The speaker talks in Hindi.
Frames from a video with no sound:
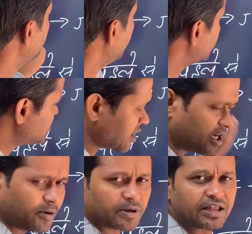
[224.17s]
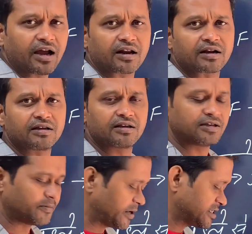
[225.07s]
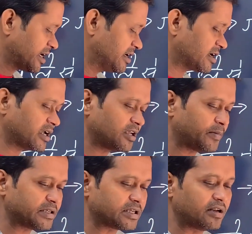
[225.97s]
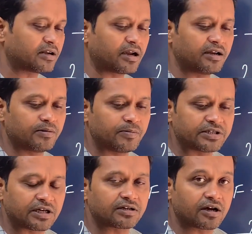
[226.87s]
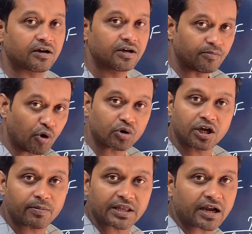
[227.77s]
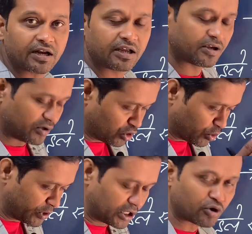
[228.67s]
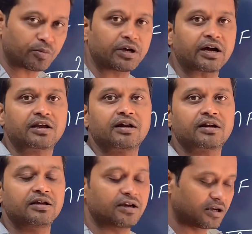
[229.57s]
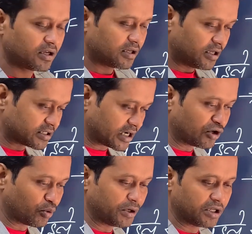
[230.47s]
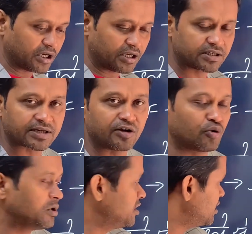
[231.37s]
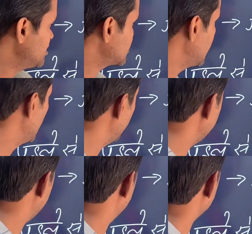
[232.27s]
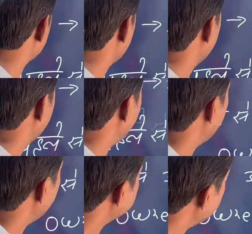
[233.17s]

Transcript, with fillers: एग्जैक्टली बता के रखिए ये पैसा इनका ये पैसा इनका ये पैसा इनका मौखिक बता के नहीं नॉमनी को भी करके रखिए इसका नॉमनी ये इसका नॉमनी ये इसका नॉमनी ये पहले से